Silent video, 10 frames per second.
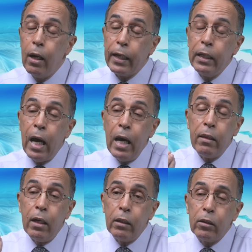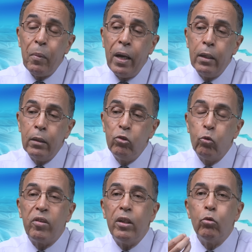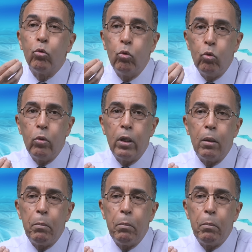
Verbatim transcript: لكن هذا طبعا يثير آه،